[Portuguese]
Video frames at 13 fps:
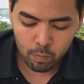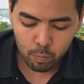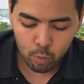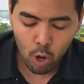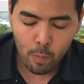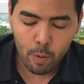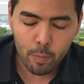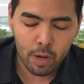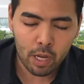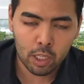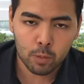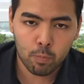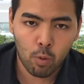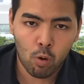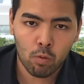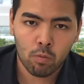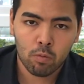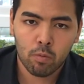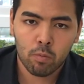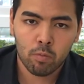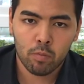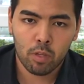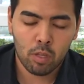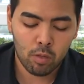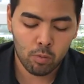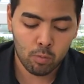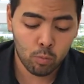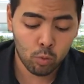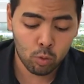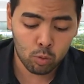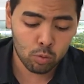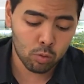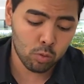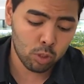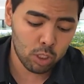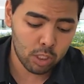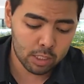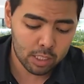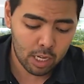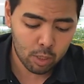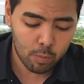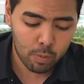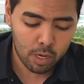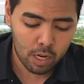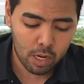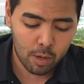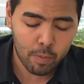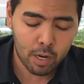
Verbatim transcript: próprio para rede POM, muito utilizado para